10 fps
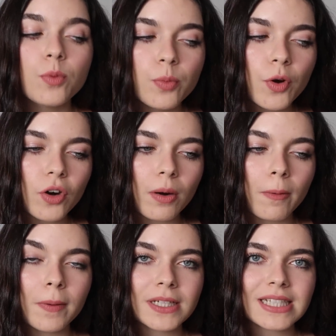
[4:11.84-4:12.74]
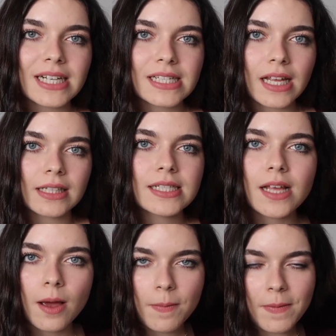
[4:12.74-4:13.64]
bu programa başlarsanız
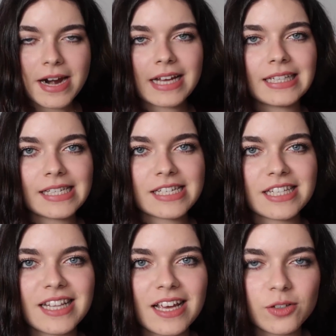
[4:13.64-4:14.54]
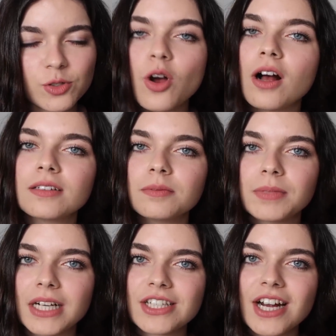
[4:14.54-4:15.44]
Parantez içinde şu an
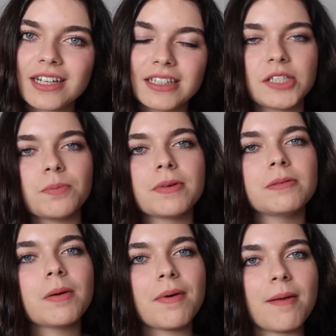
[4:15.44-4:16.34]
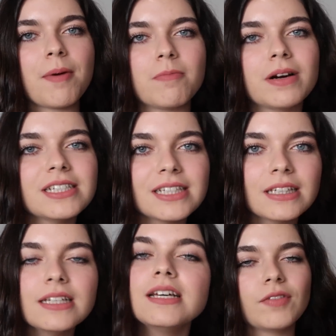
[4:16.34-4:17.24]
birkaç arkadaşım benimle beraber
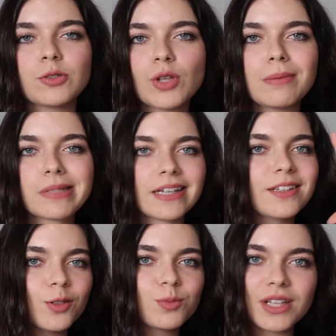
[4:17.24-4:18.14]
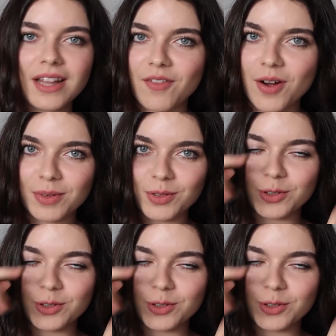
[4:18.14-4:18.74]
başladı ve güzel bir şekilde yolumuza devam